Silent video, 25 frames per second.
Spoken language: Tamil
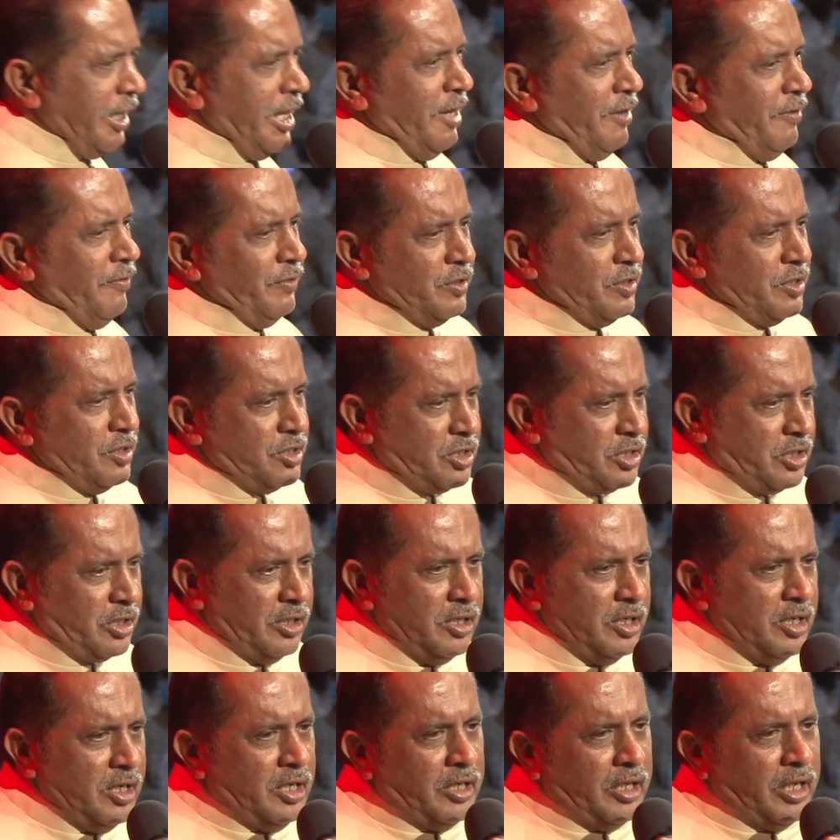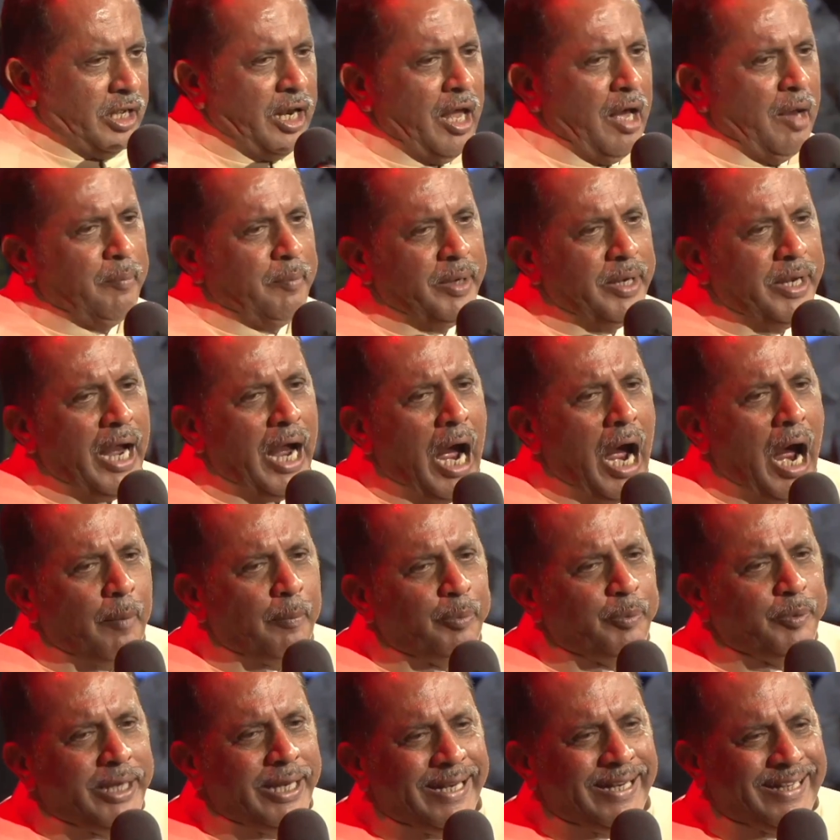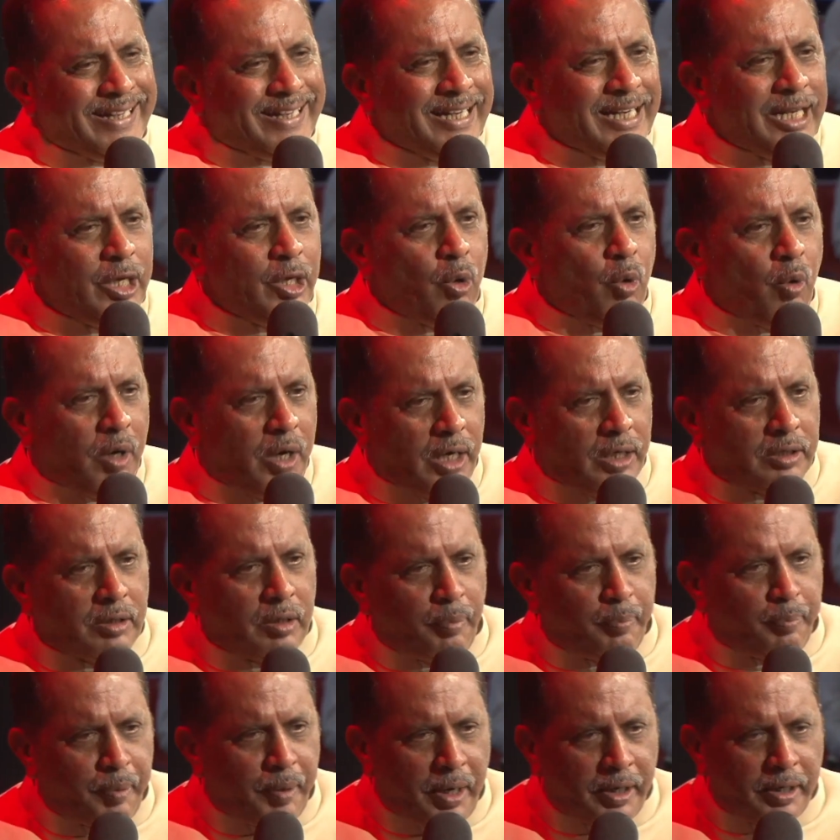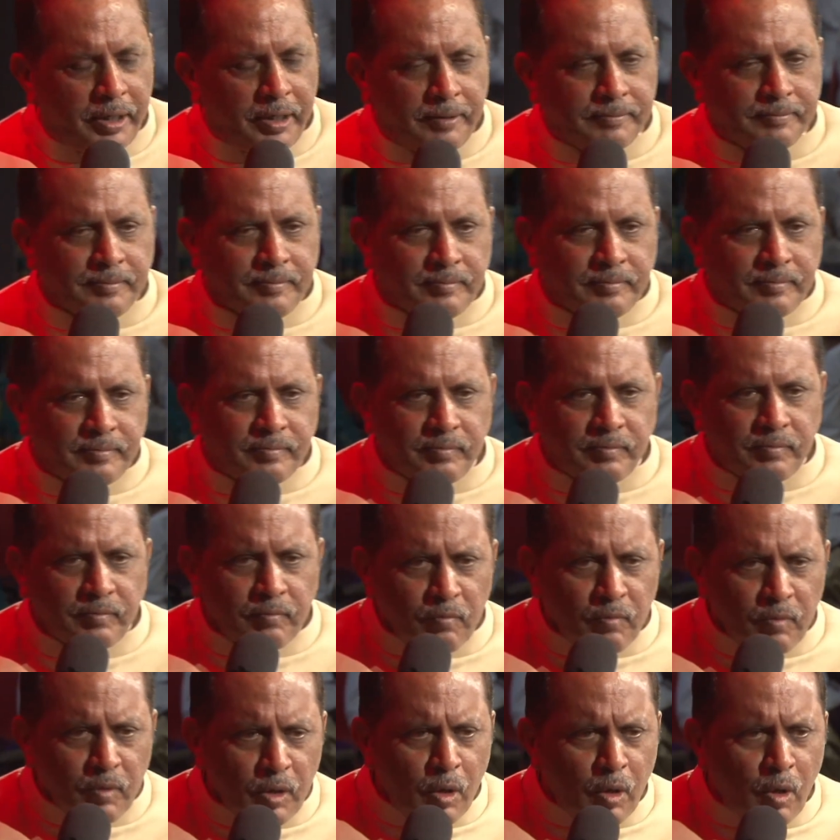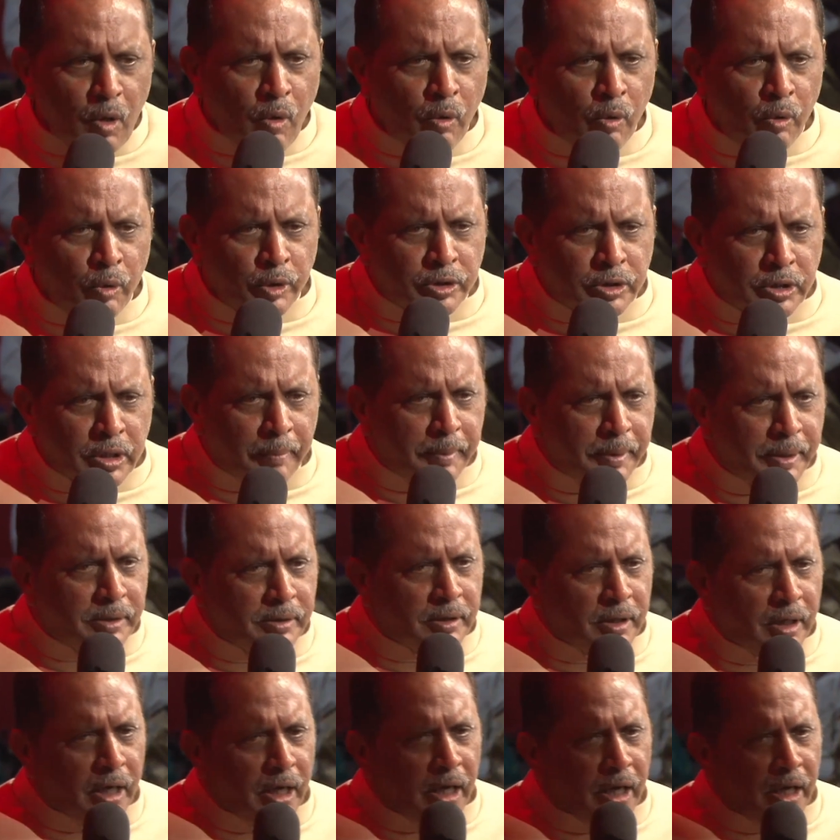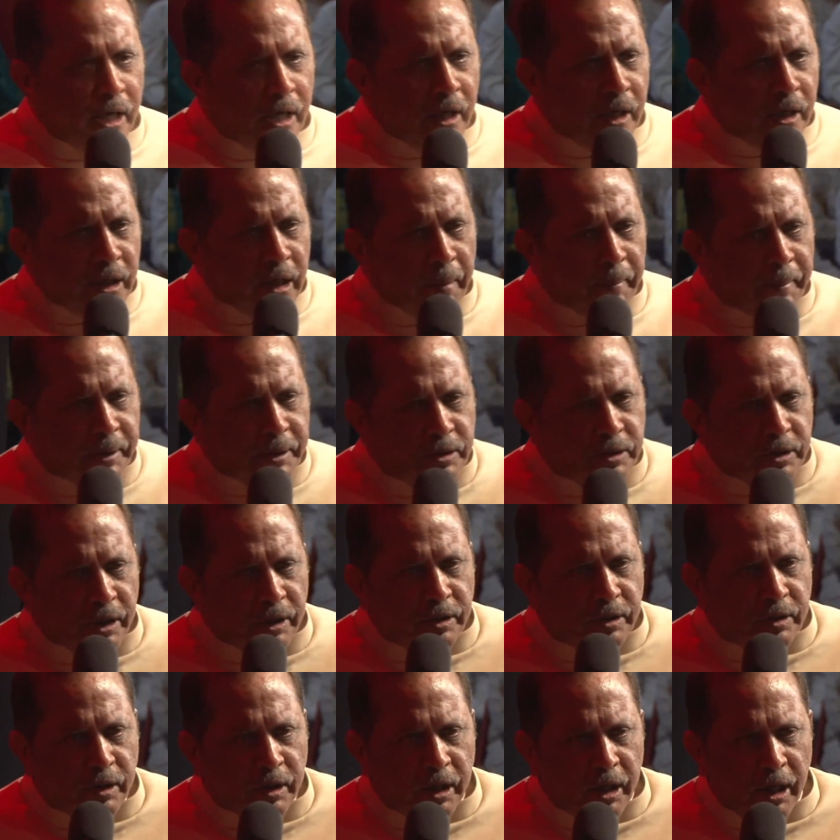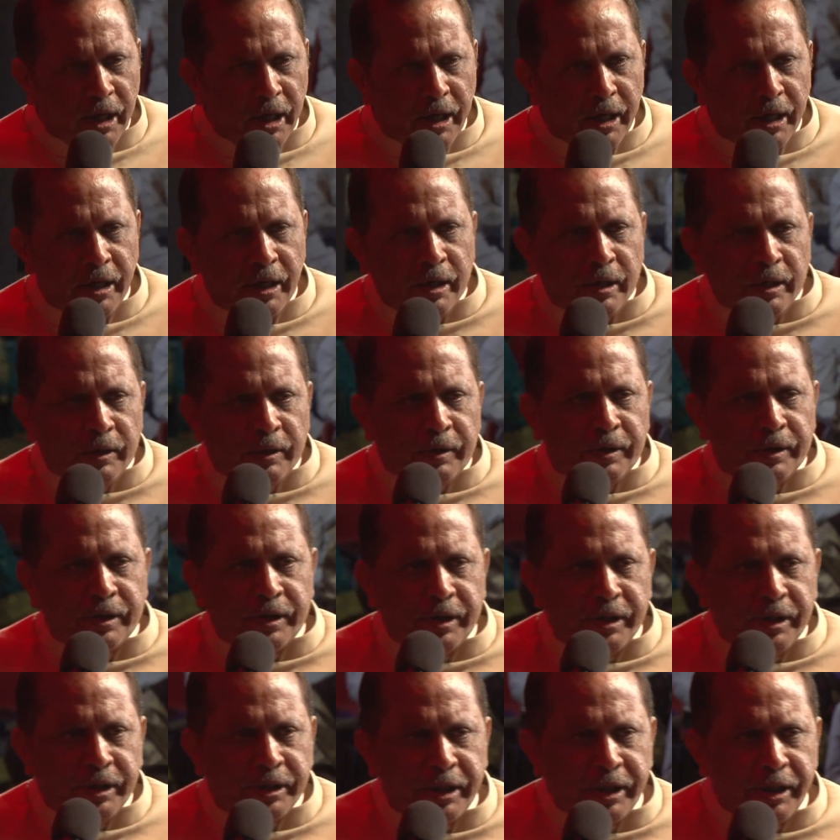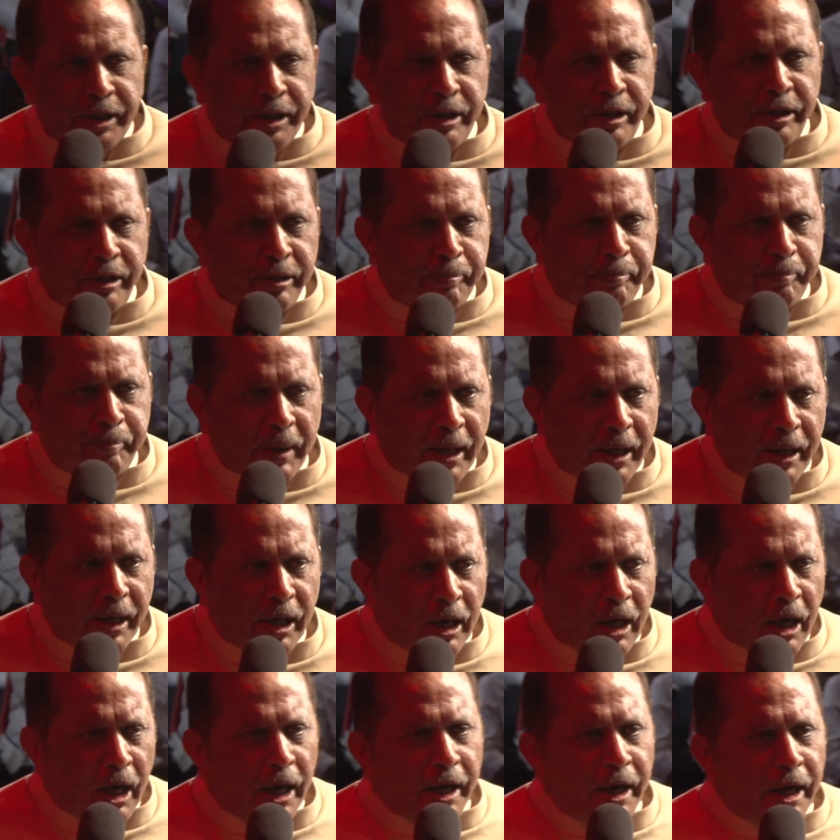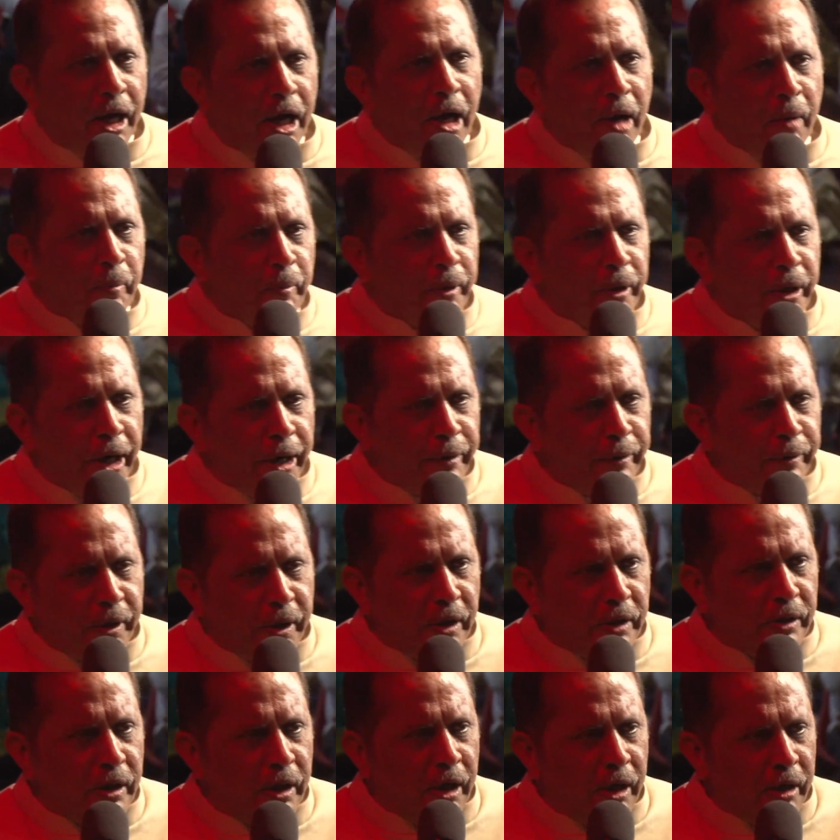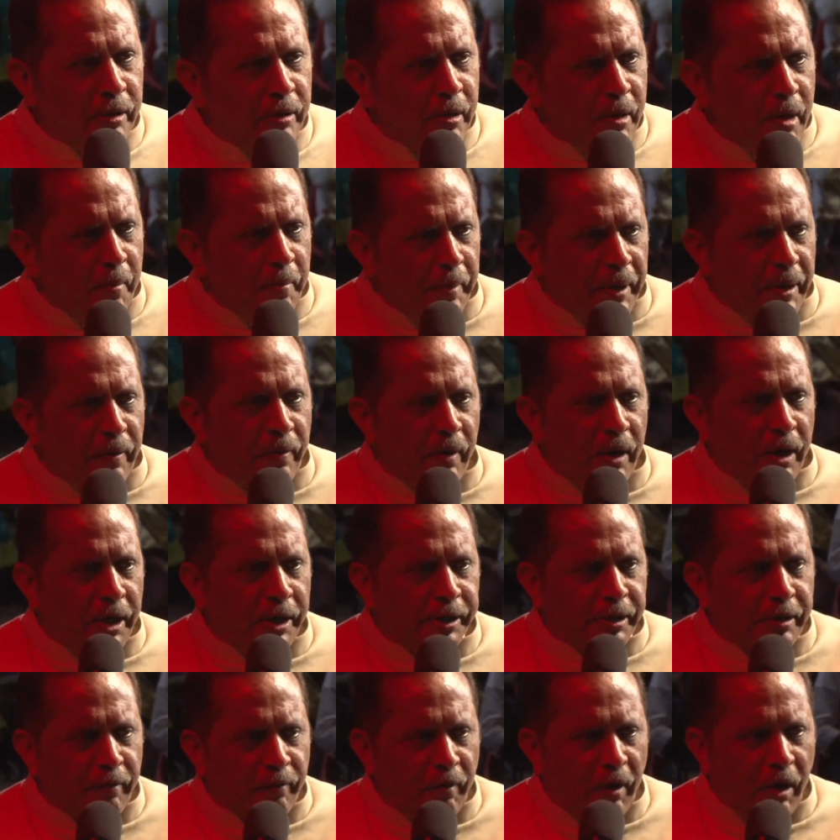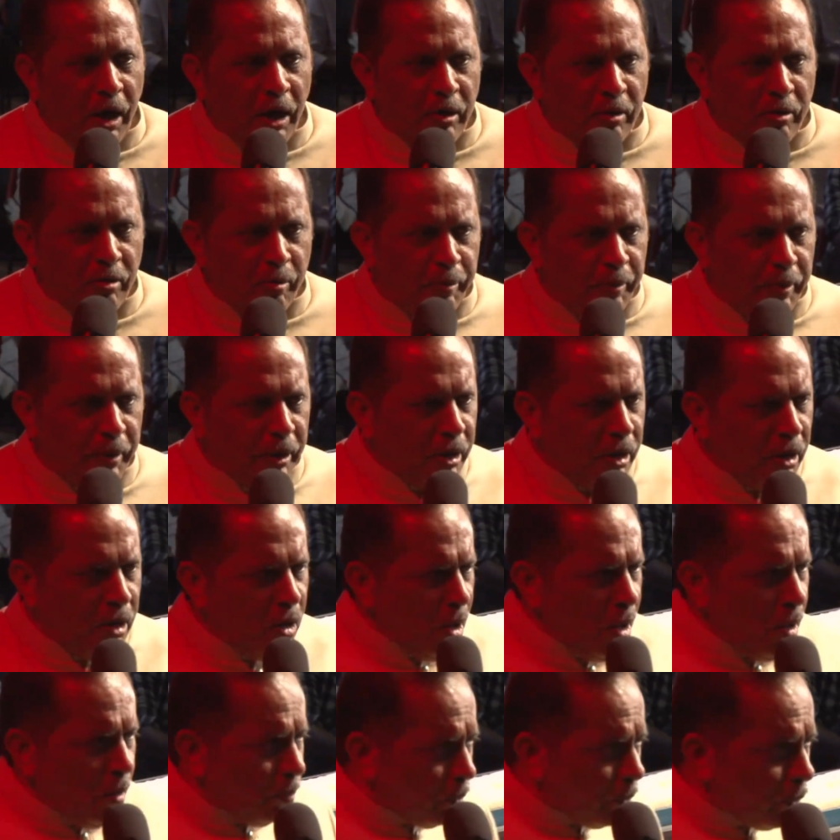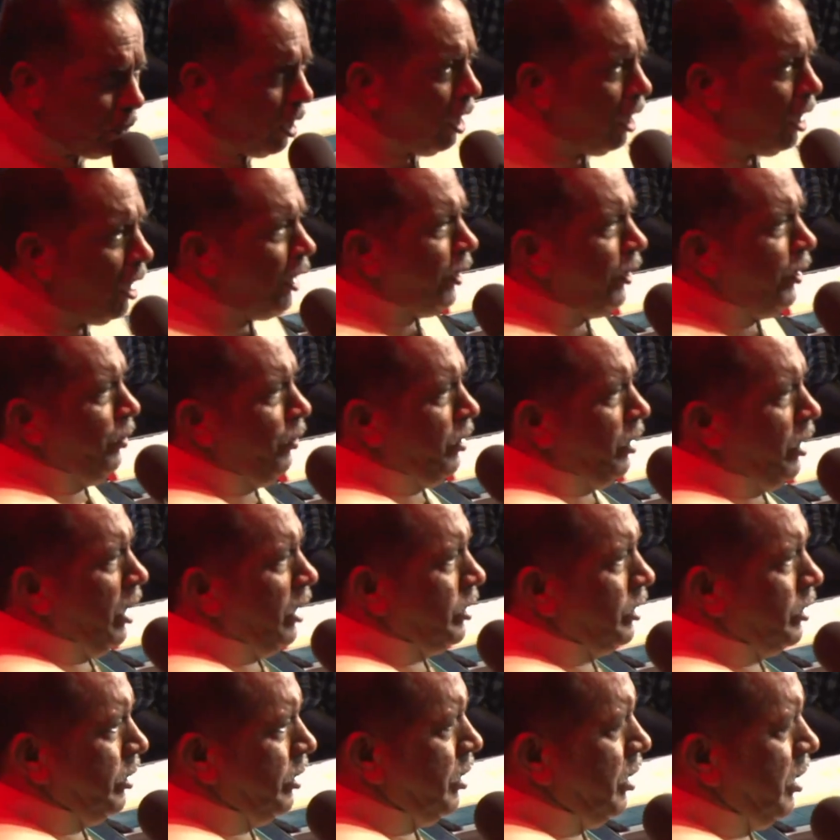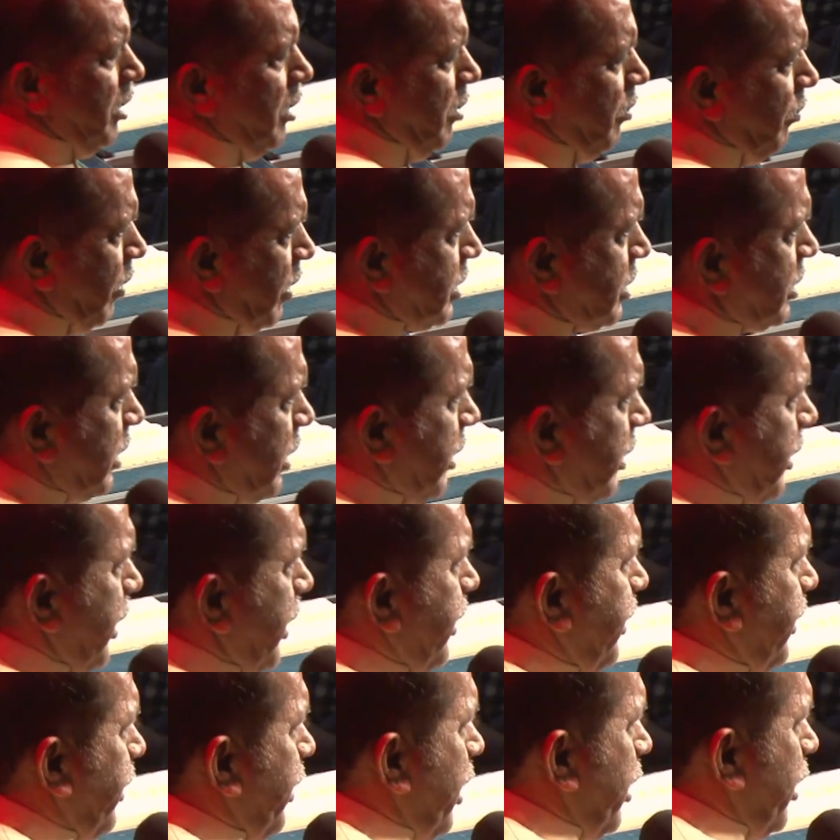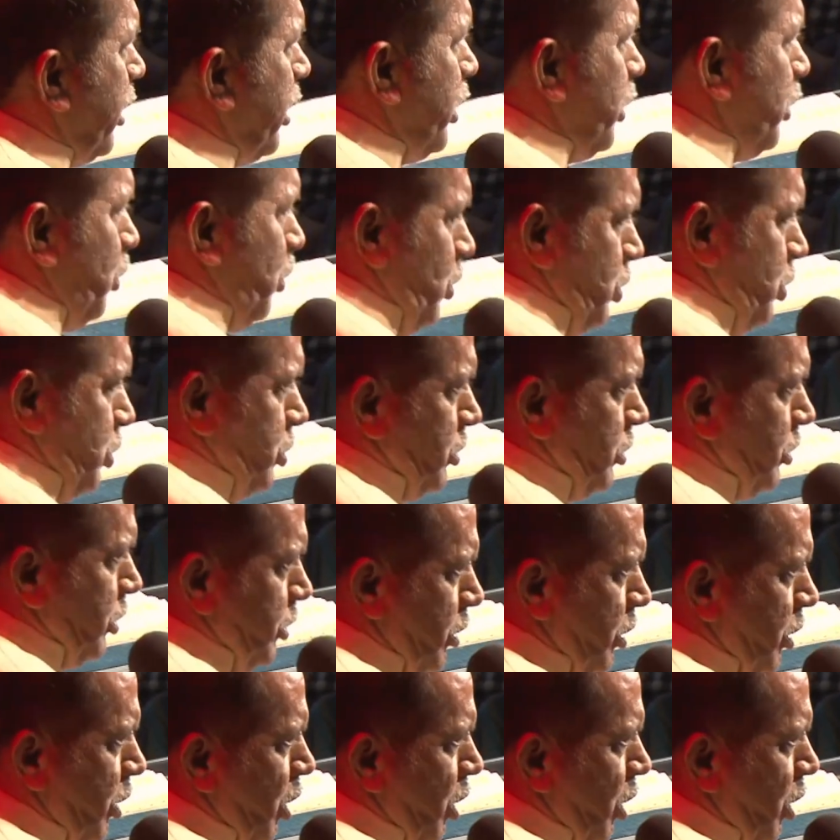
நிறையா வந்துடுச்சு எல்லாமே அப்டேட்லேயே உட்காந்துருப்பாங்க ஒரு சமயத்தில் நம்ம சர்ச்சில் ஒரு ரெண்டு பிள்ளைகள் அழகாக முன்னாடி உட்காந்தாங்க பரவாயில்ல இந்த வாலிப பிள்ளைகள் முன்னாடி உட்காந்து வசனம் கேட்குறாங்களேன்னு யோசித்து